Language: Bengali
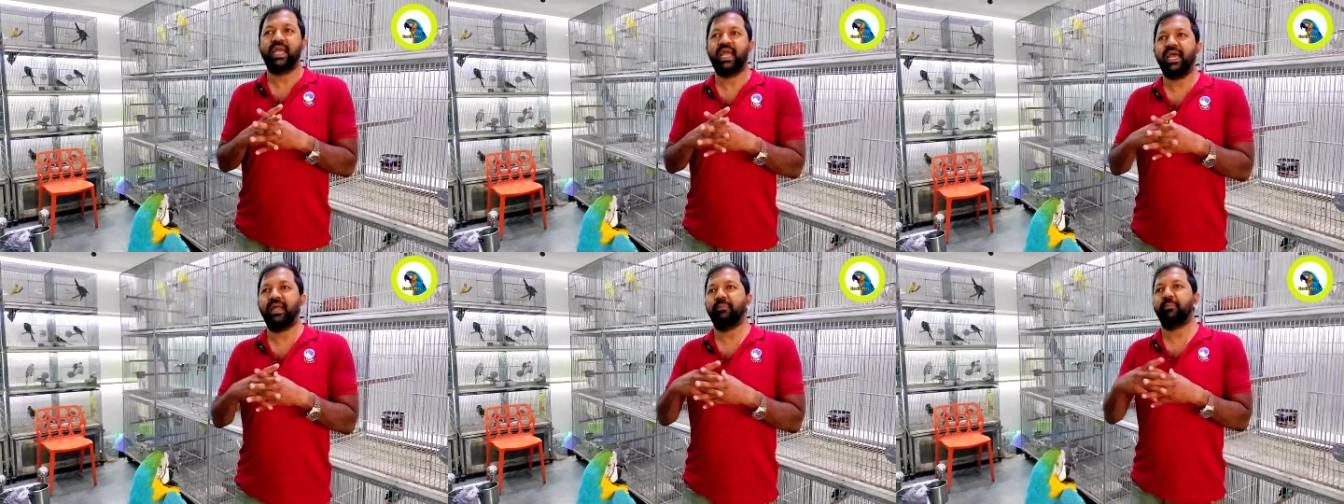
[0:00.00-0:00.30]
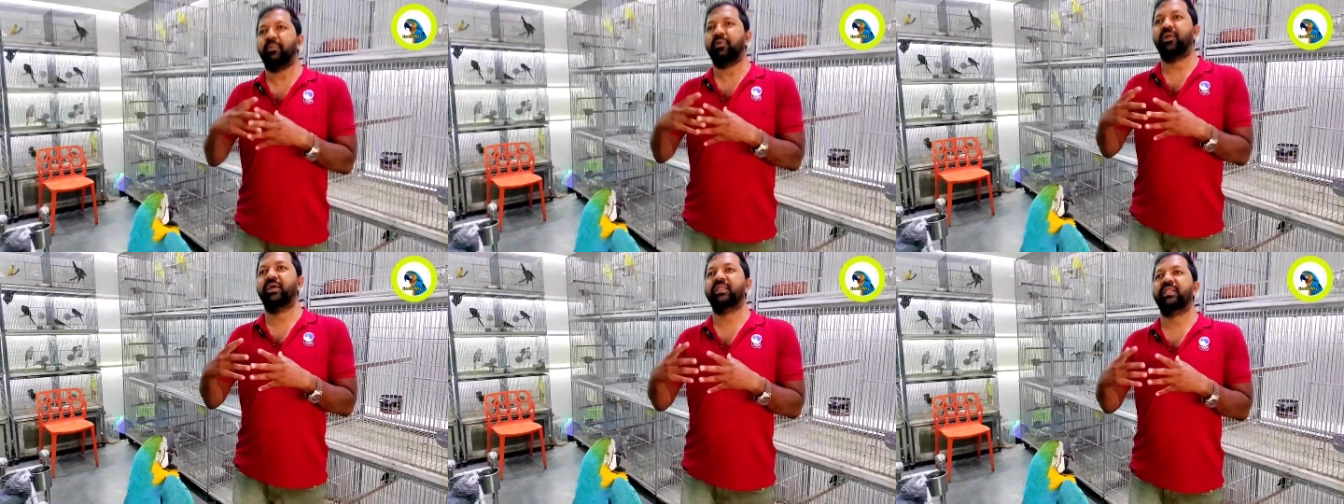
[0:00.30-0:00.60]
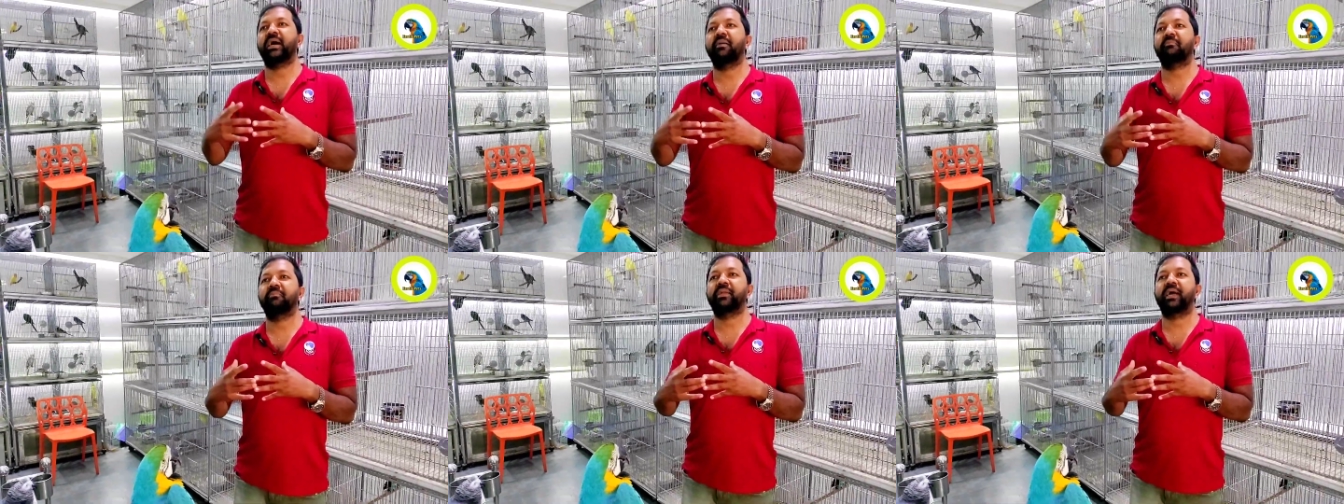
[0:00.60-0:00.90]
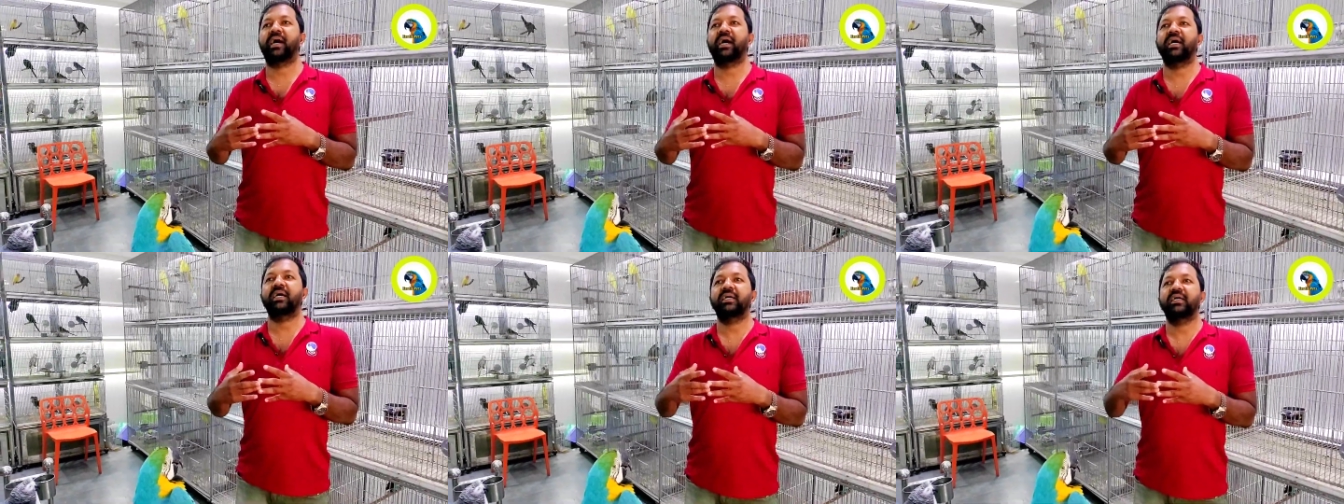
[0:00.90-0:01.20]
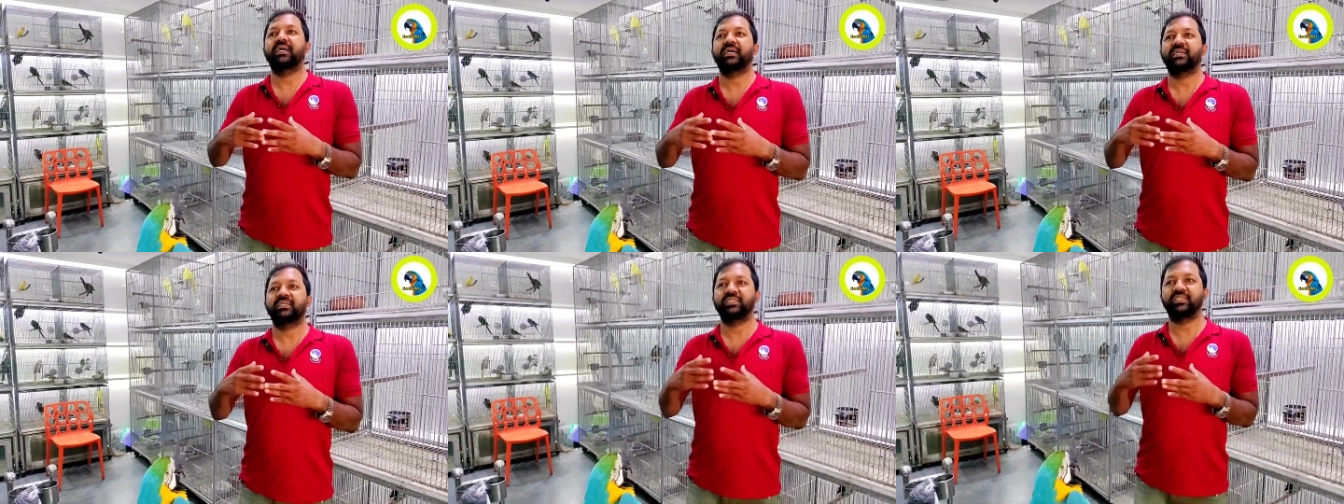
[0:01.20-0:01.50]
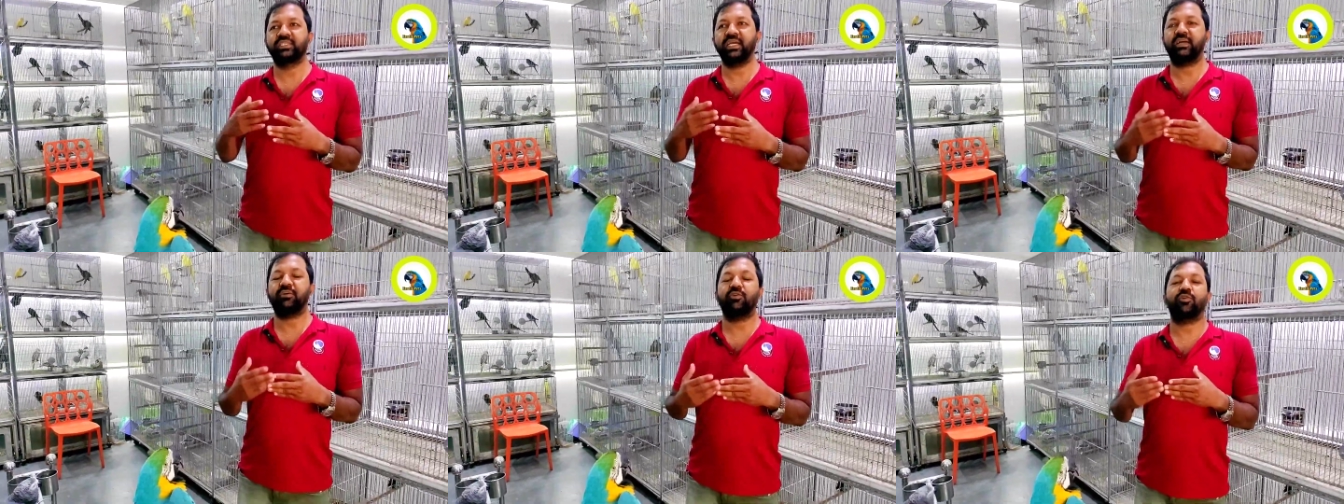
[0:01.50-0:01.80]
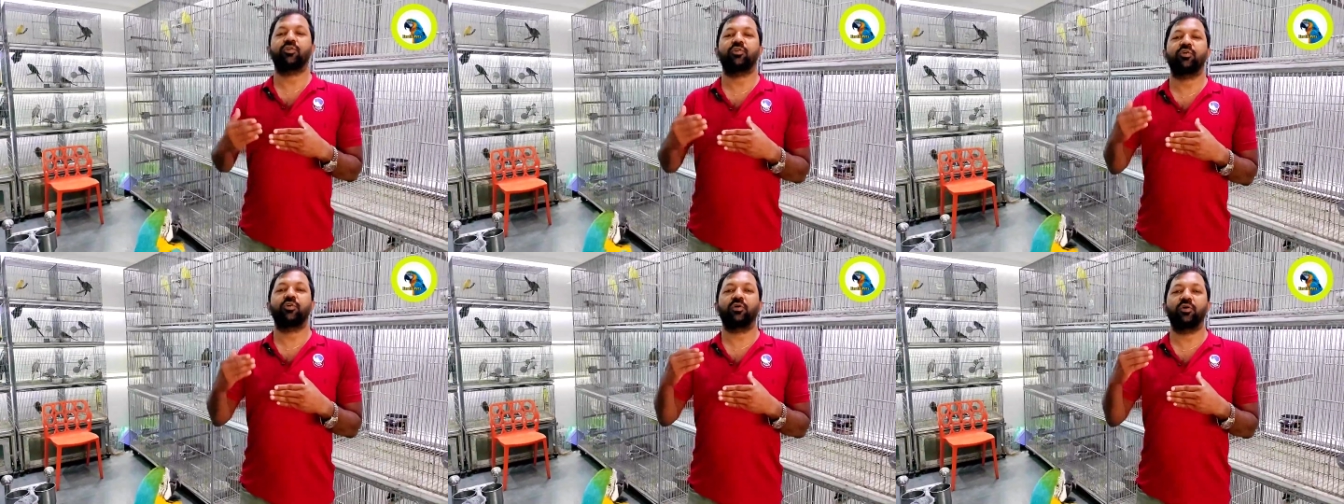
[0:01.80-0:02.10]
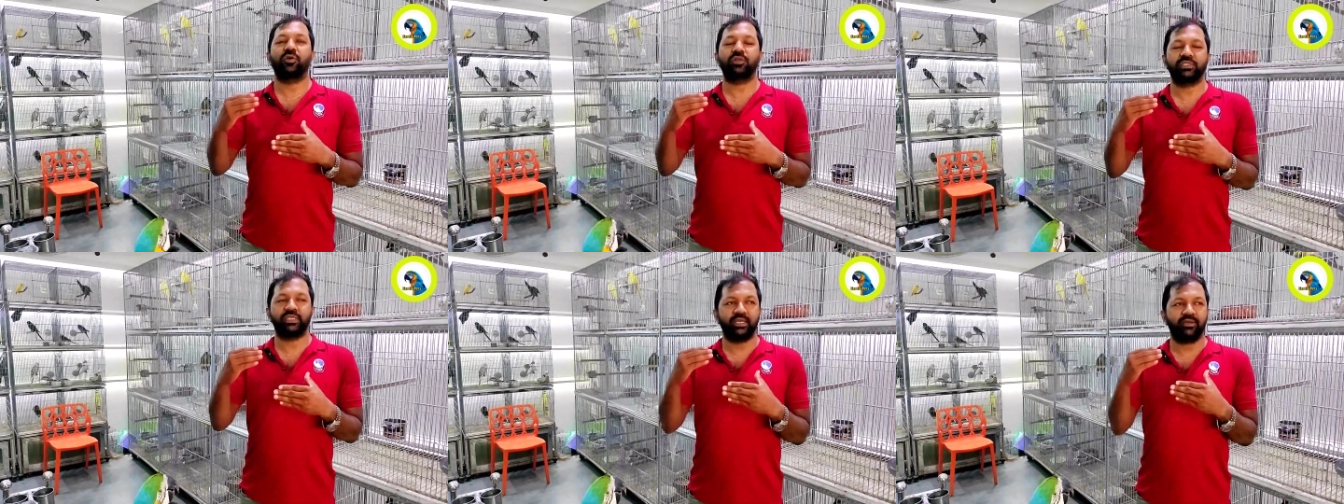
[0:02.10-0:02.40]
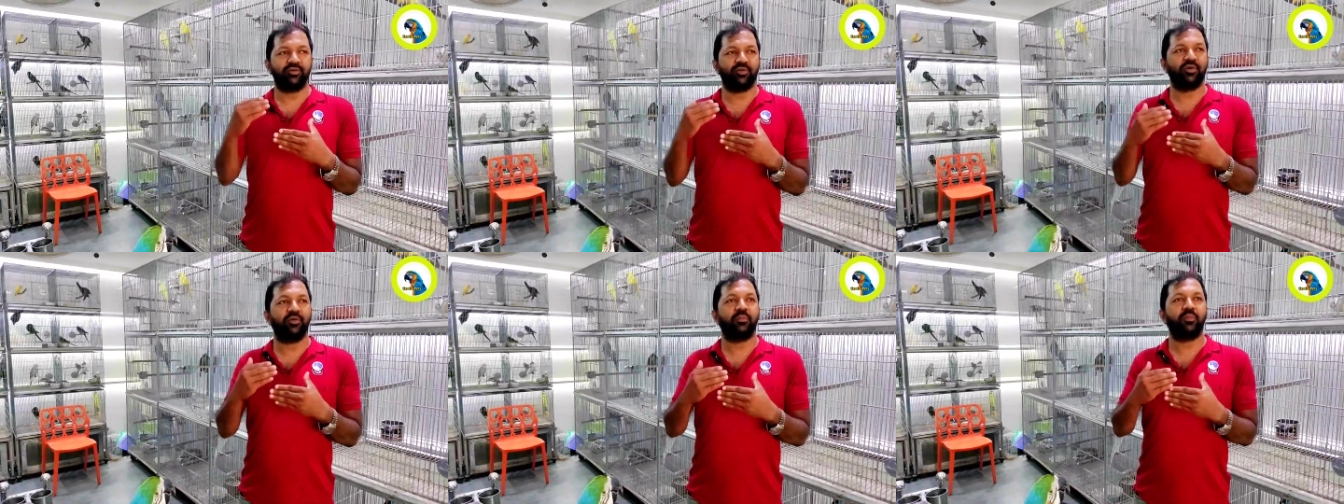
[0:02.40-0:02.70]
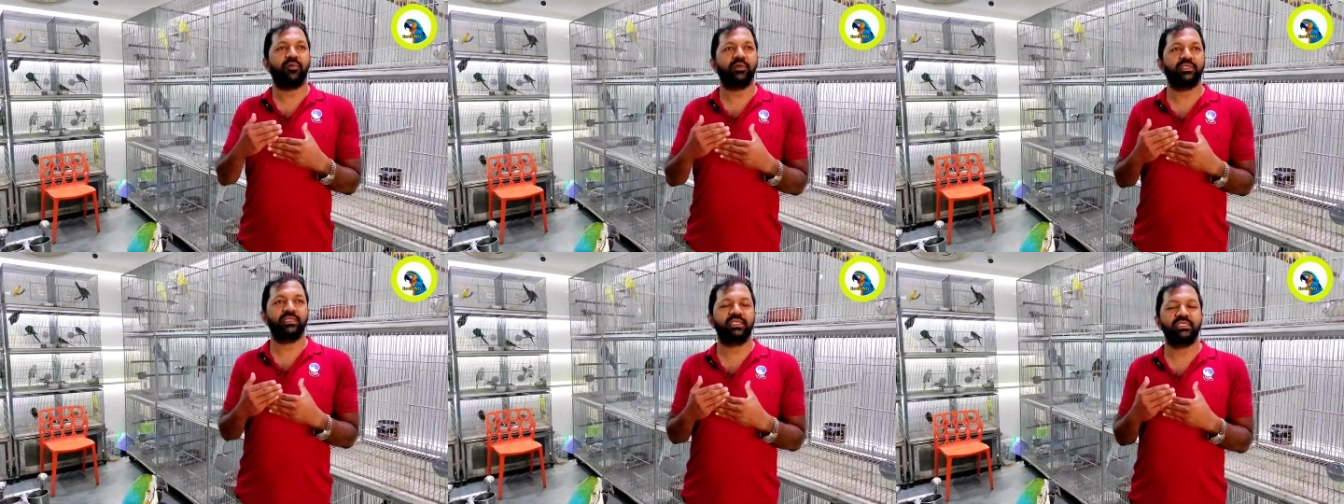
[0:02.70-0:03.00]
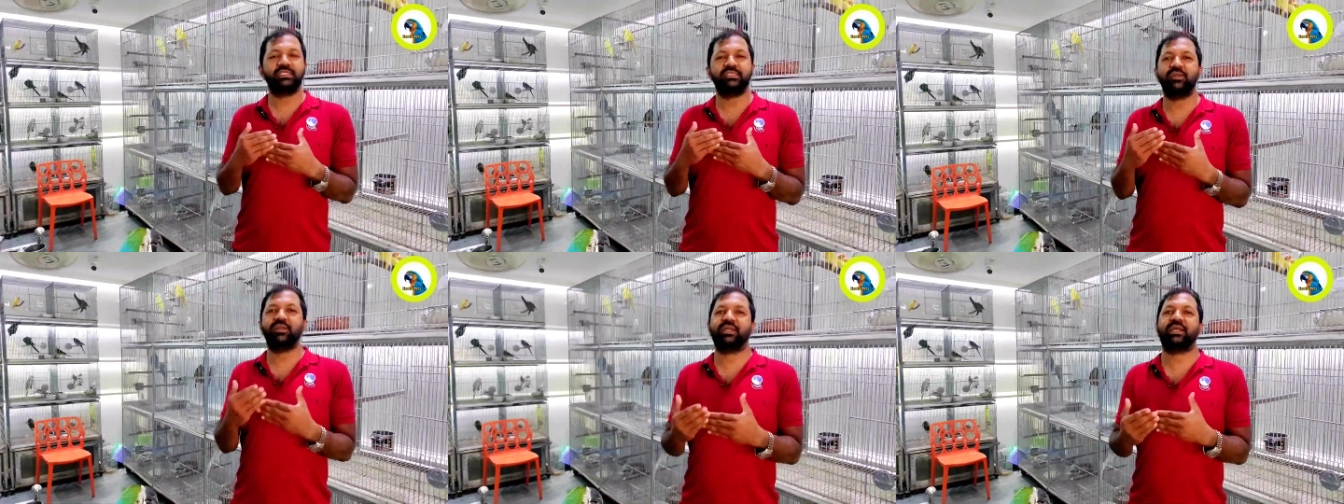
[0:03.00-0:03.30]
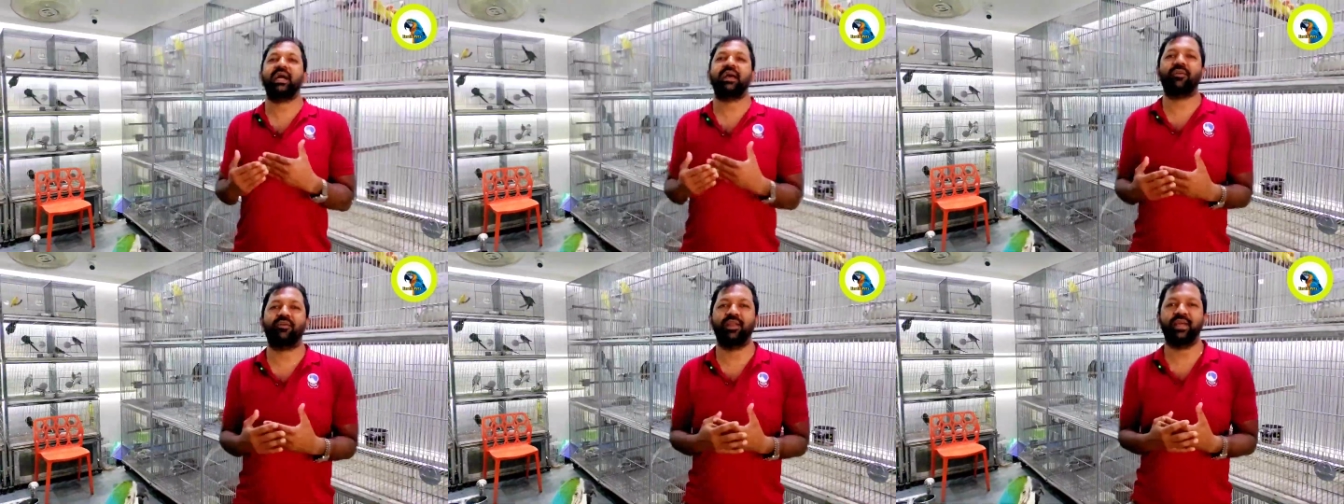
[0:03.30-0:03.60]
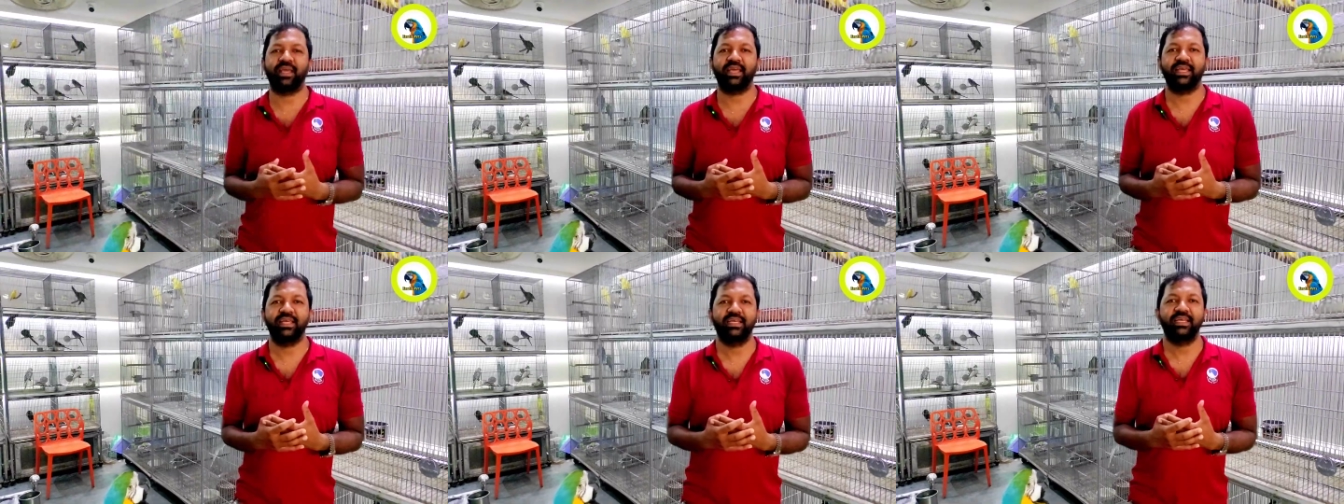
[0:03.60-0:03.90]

এরপরে দামটা যে কোনো যে কোনো বৈশিষ্ট্যের কারণে